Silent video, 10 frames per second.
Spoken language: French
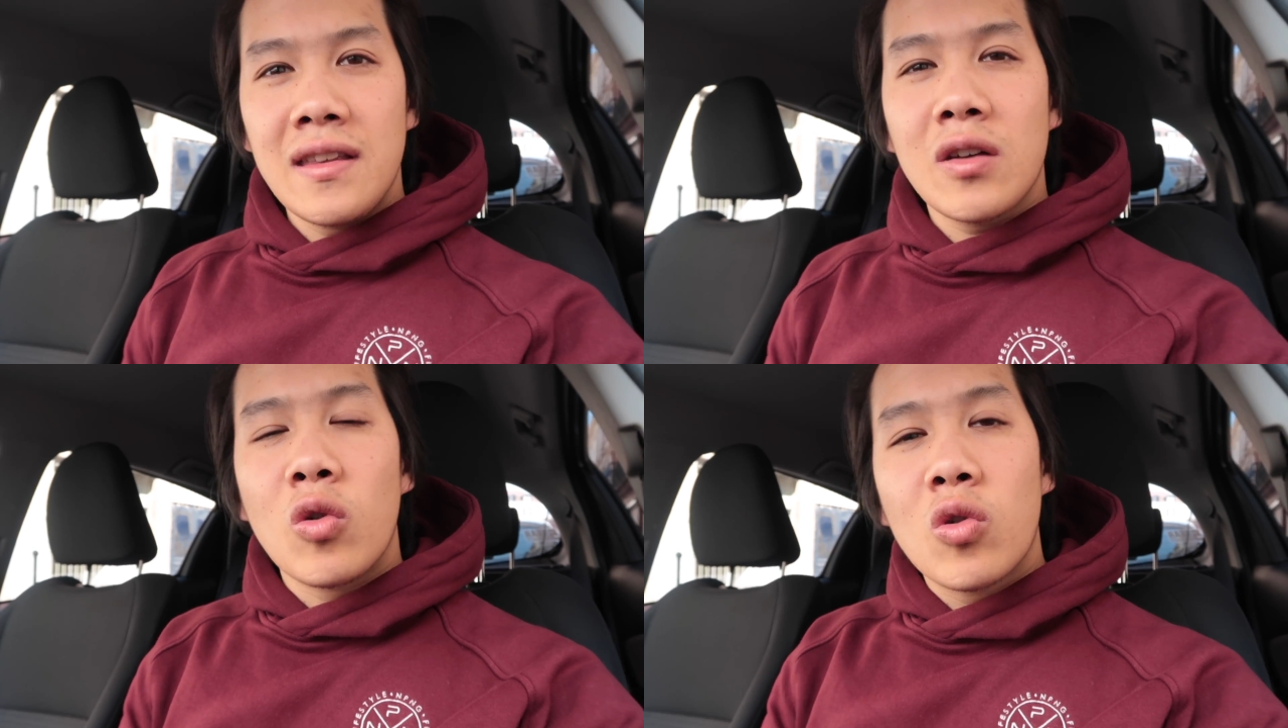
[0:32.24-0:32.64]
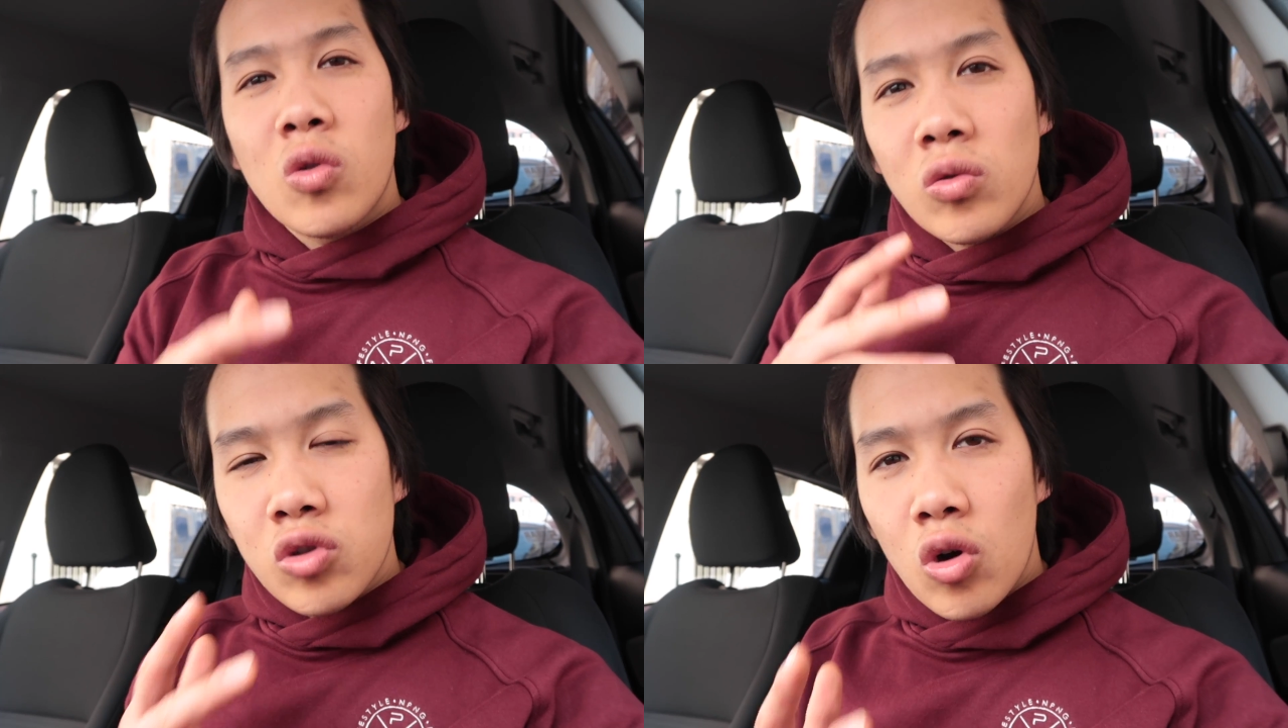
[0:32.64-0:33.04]
c'est-à-dire qu'on
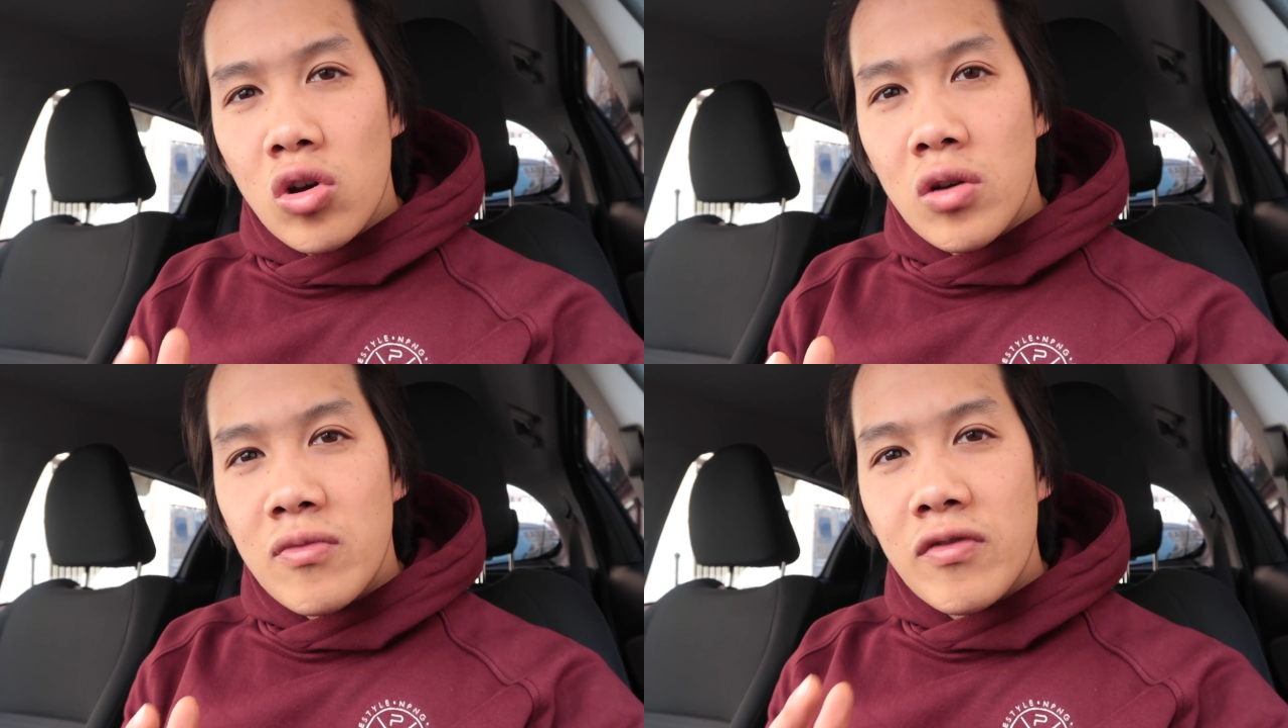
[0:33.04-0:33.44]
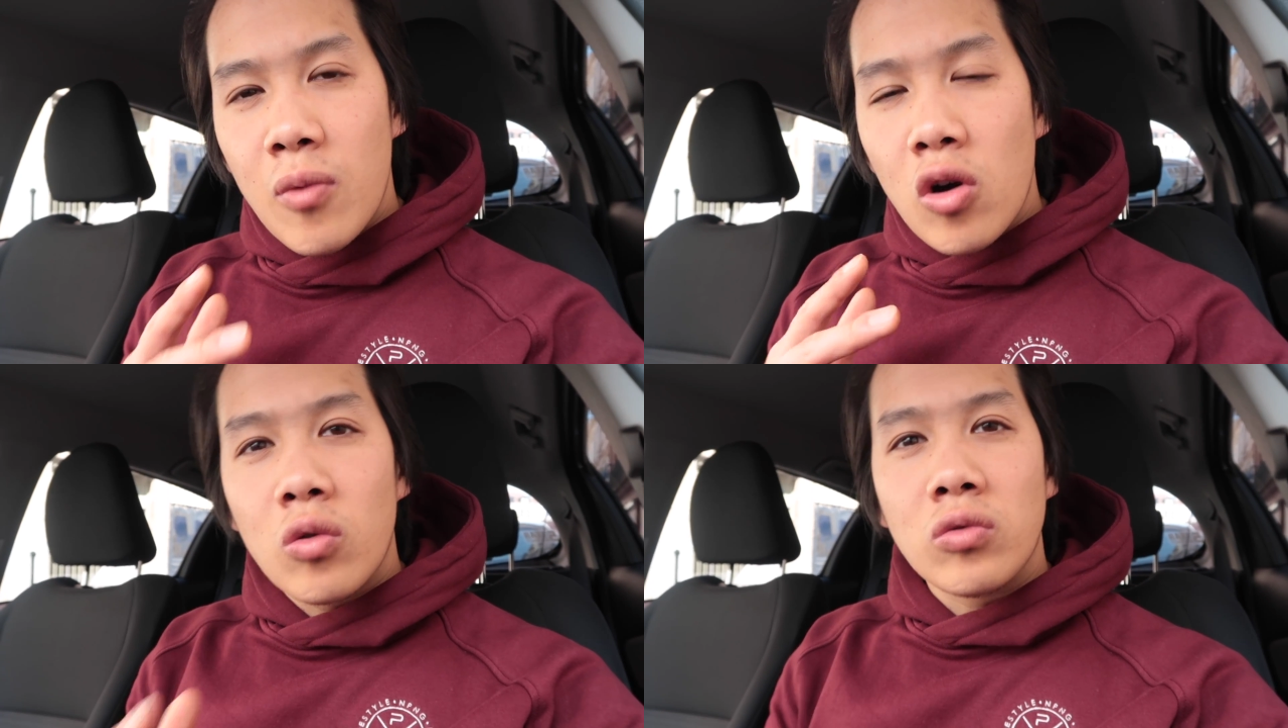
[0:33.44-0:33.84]
contrôle le
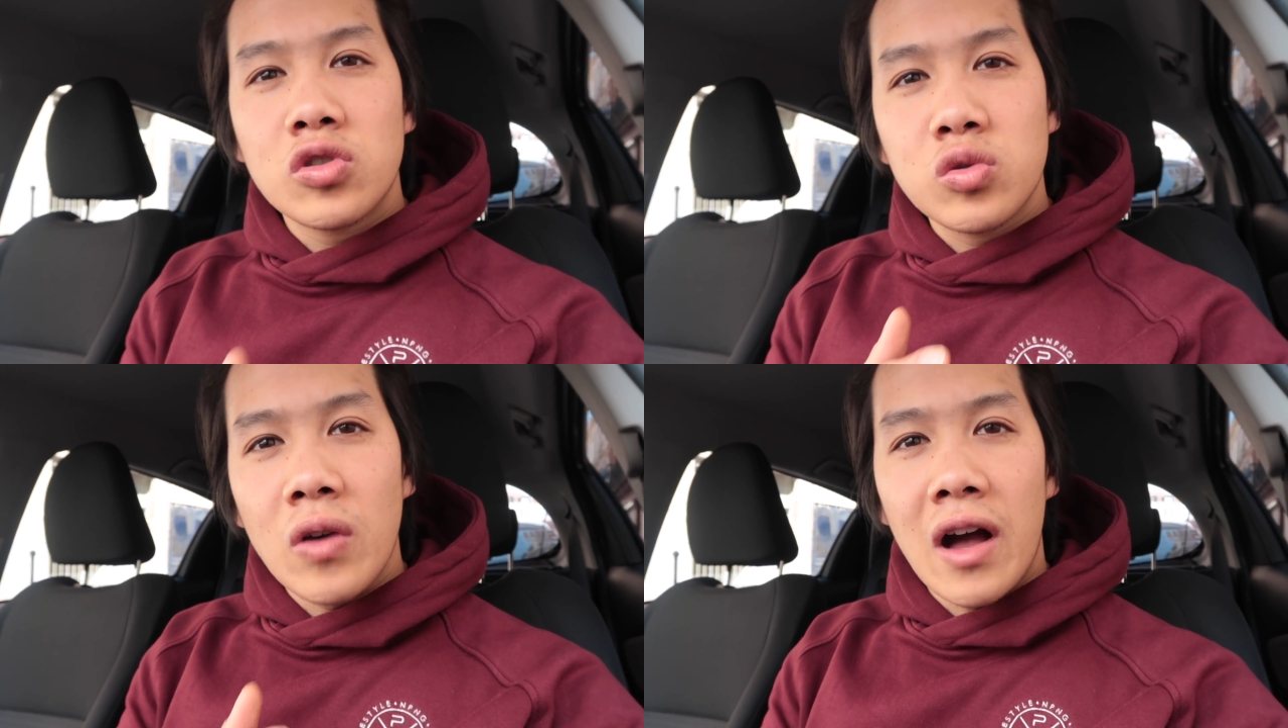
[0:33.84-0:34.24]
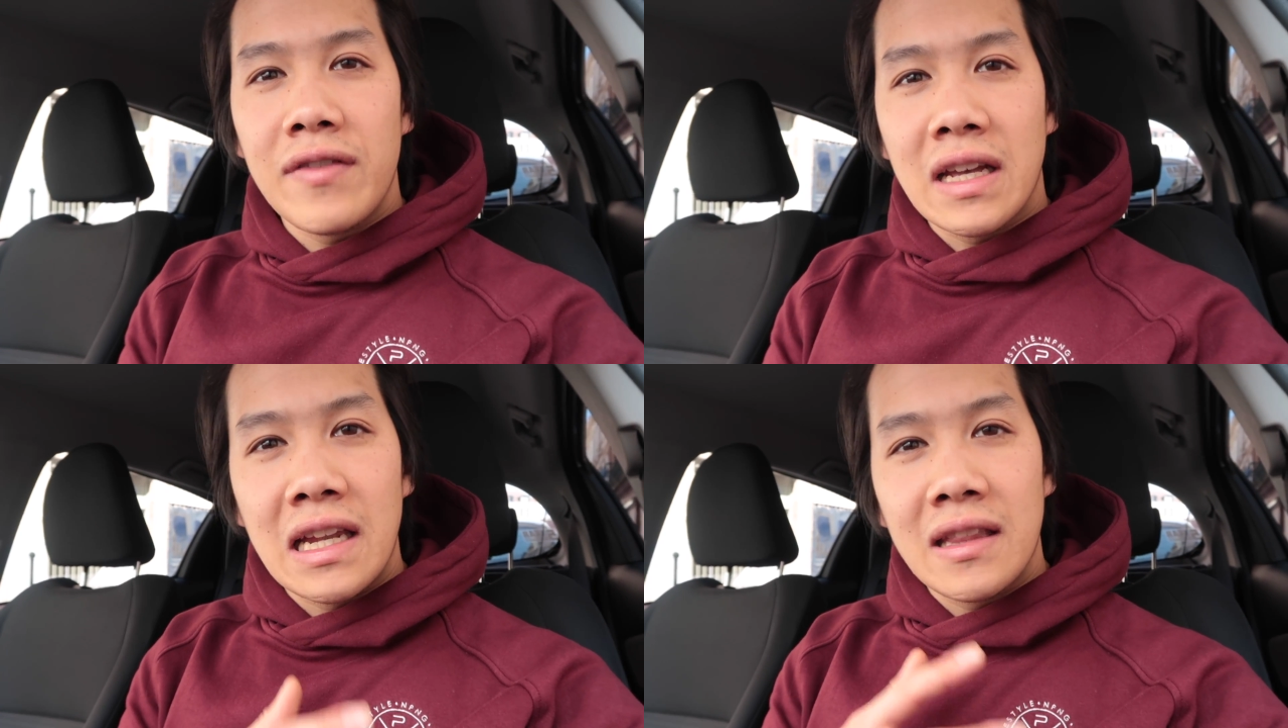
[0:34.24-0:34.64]
mouvement qu'on joue
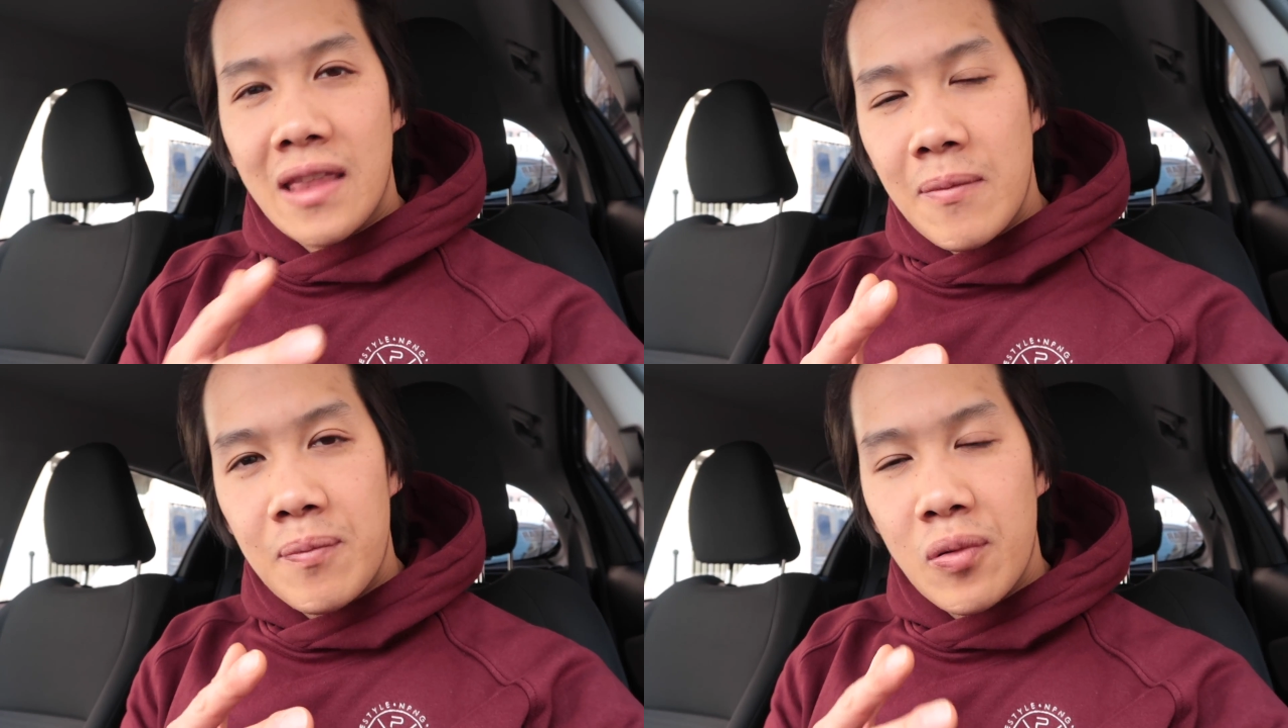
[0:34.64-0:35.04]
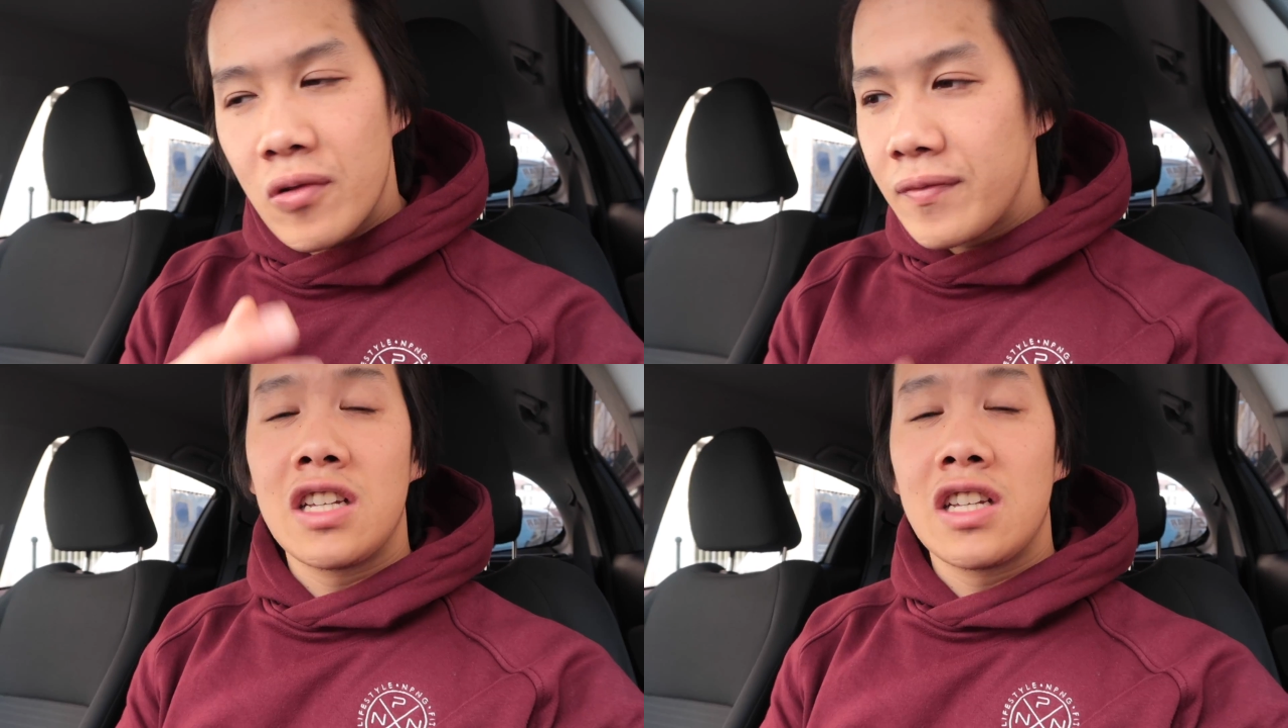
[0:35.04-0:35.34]
avec les tempos.